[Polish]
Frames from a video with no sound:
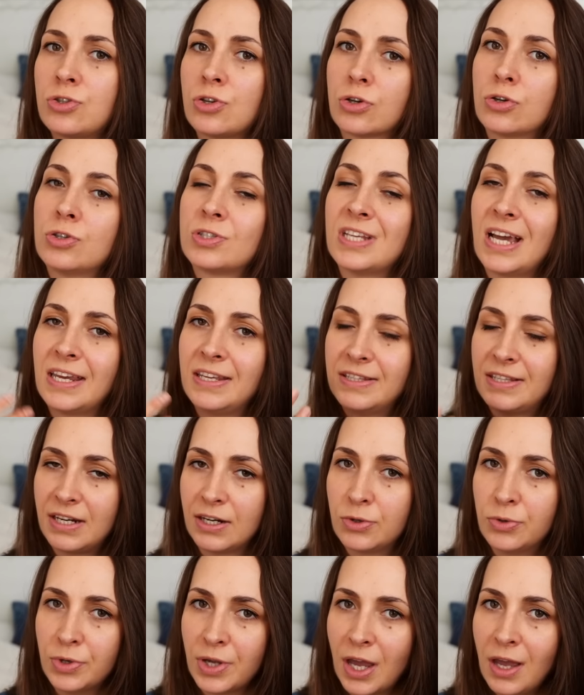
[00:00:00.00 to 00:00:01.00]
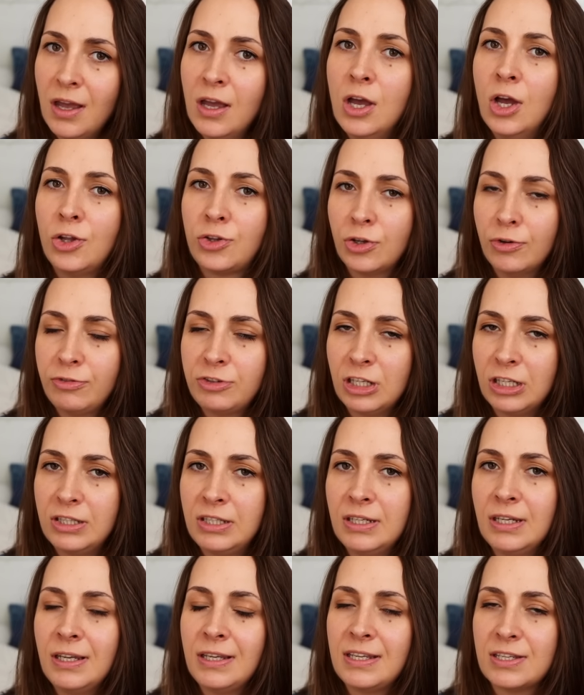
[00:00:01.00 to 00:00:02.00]
co go zaintryguje, to
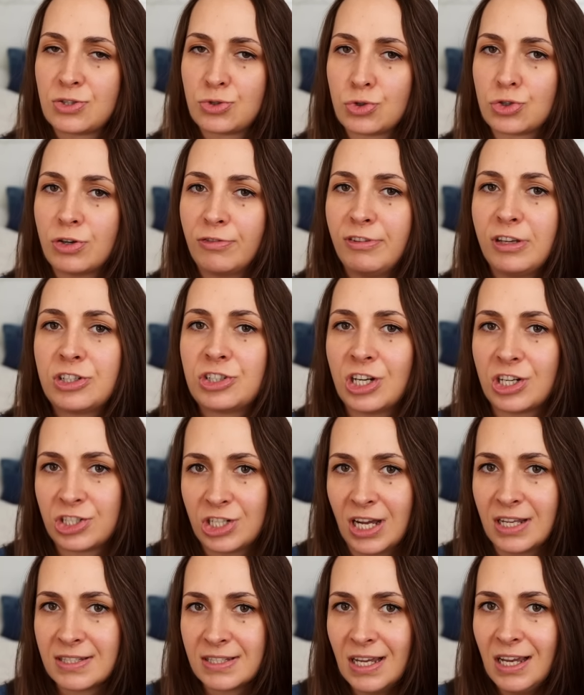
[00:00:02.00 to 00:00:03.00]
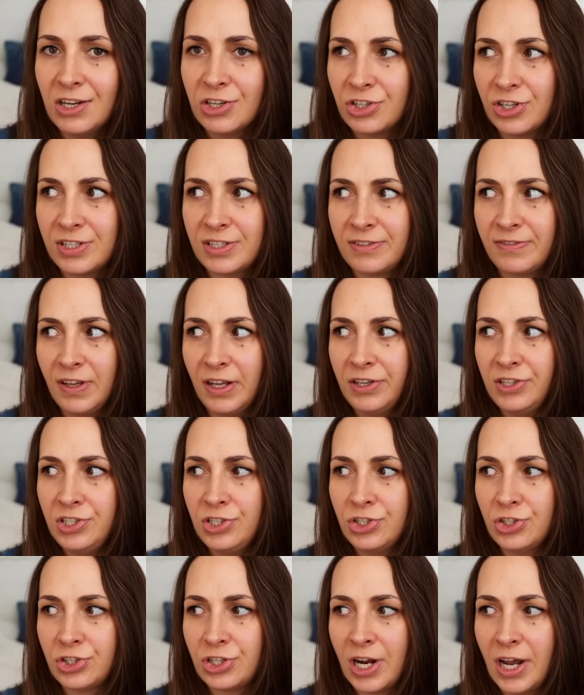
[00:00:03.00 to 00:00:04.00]
wtedy jest dużo większa szansa, że
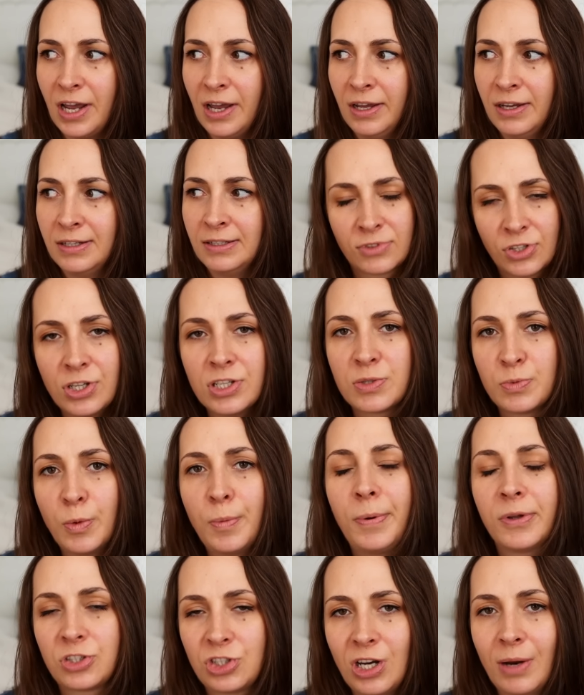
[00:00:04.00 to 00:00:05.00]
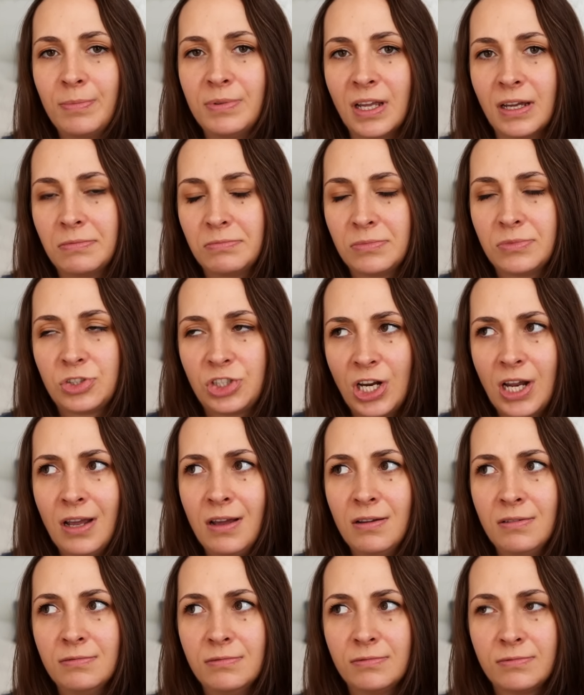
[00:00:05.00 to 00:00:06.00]
stwierdzi, że to jest mu potrzebne,
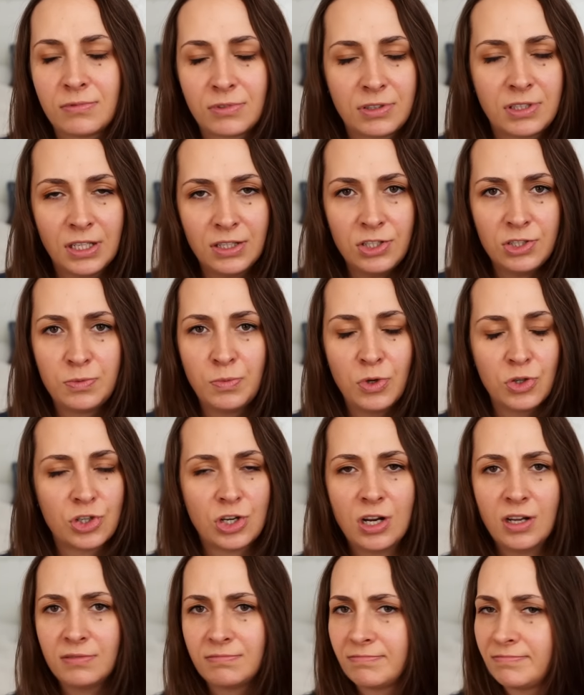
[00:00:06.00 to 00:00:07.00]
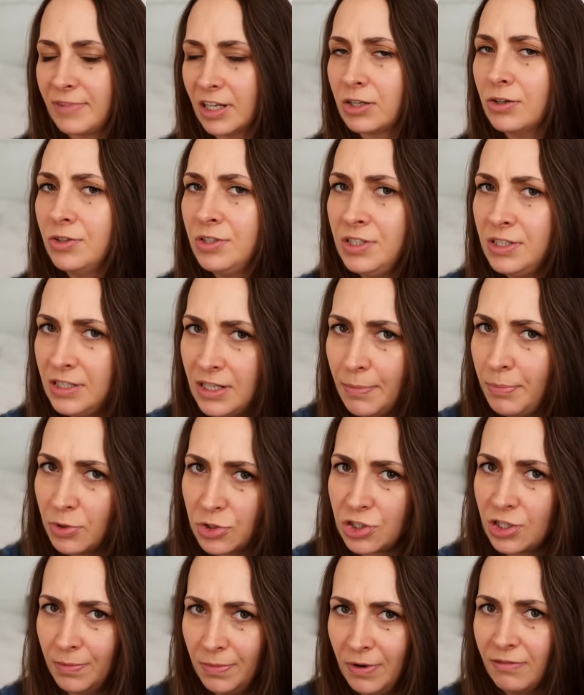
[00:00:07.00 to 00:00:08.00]
że kiedyś może tego nie
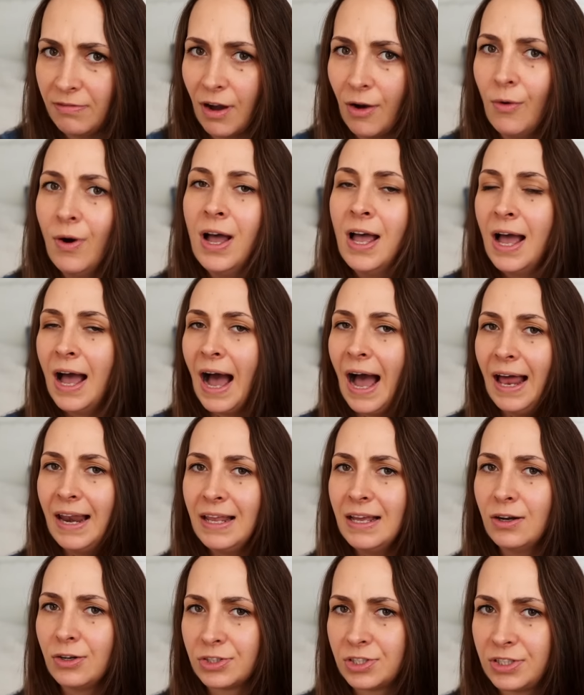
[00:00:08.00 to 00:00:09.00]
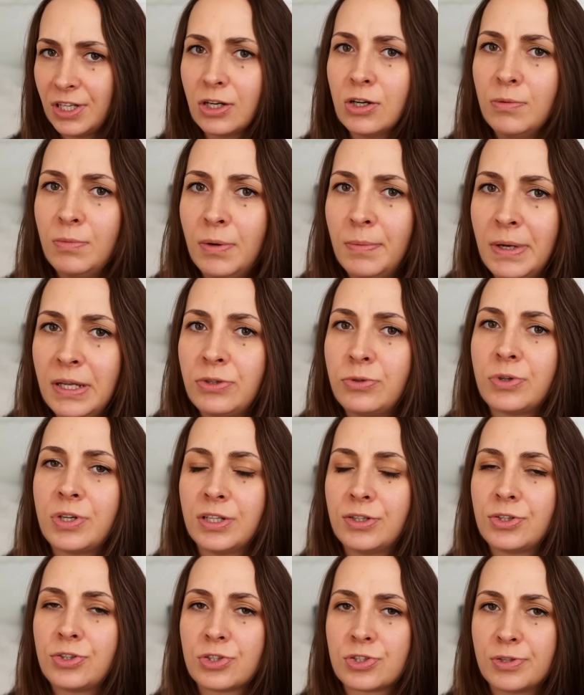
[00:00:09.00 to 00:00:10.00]
potrzebował, ale od tego momentu,
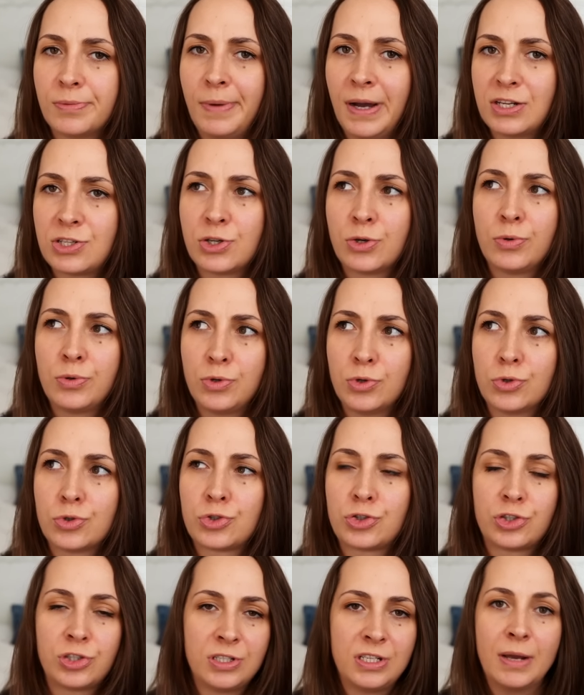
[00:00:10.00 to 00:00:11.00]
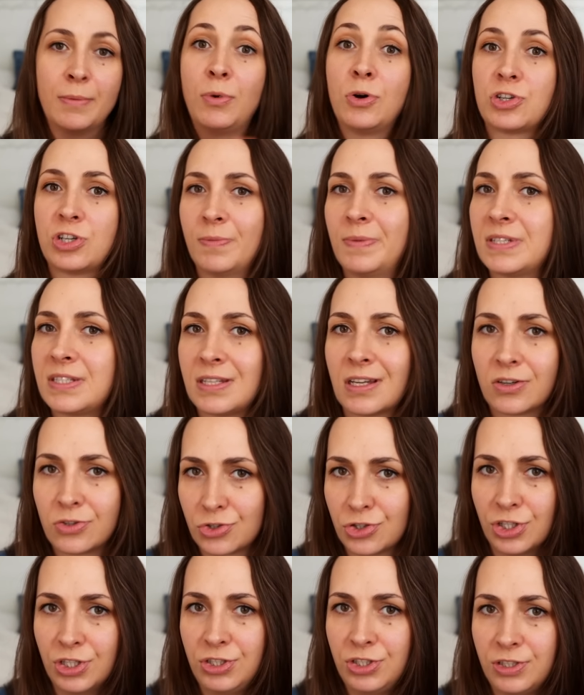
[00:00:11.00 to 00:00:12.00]
kiedy to zobaczył, już nie może bez tego
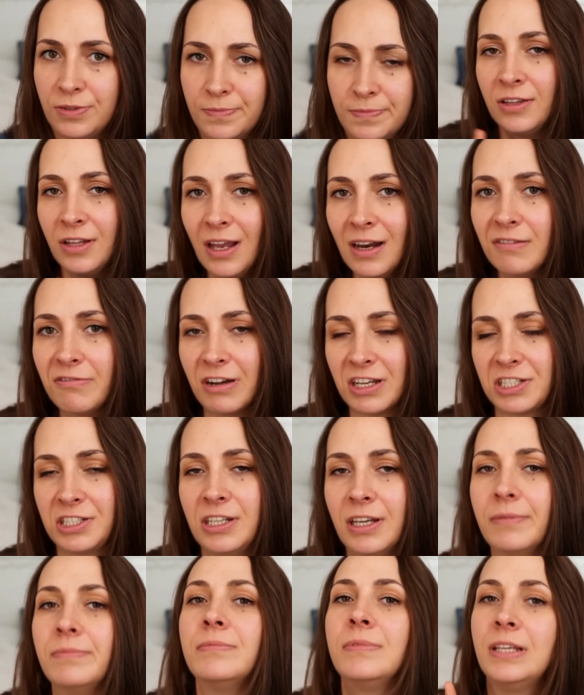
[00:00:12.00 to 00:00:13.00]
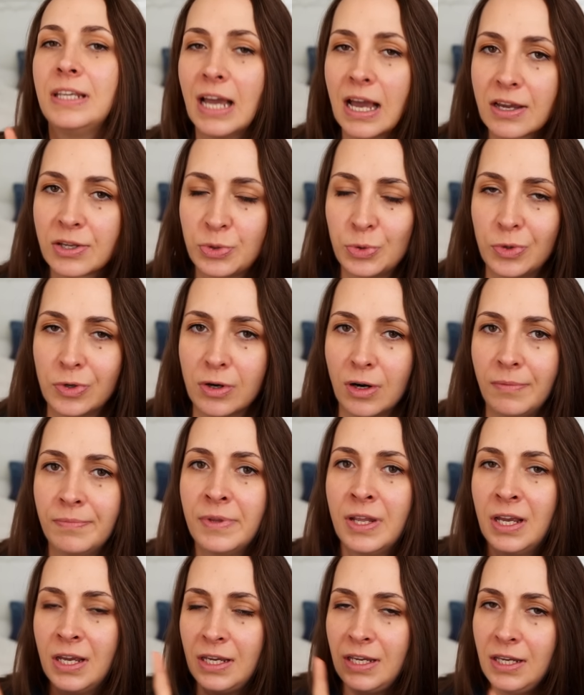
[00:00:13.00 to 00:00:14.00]
żyć. No ale właśnie, jak długo?
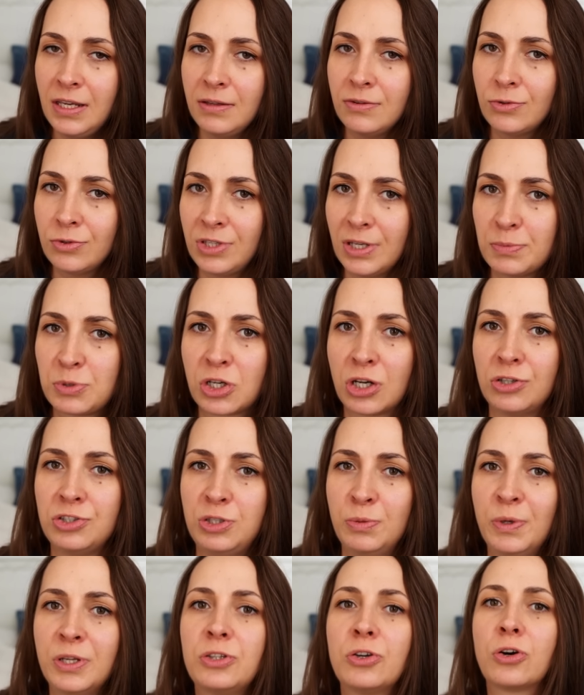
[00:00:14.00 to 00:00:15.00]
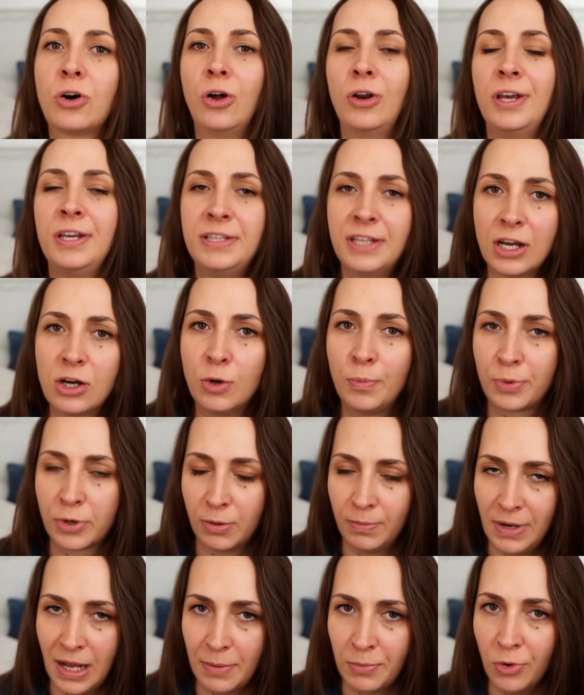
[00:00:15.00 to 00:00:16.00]
I tutaj przechodzimy do kolejnego
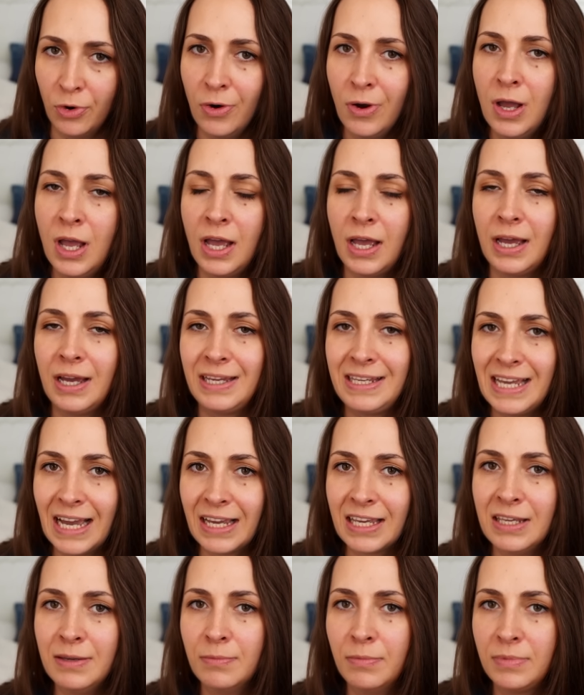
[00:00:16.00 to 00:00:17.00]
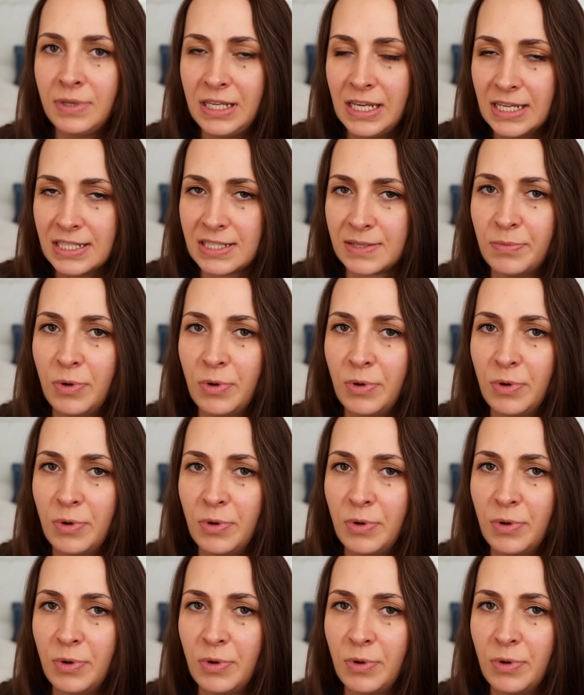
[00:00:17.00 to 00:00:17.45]
problemu, e, jakim jest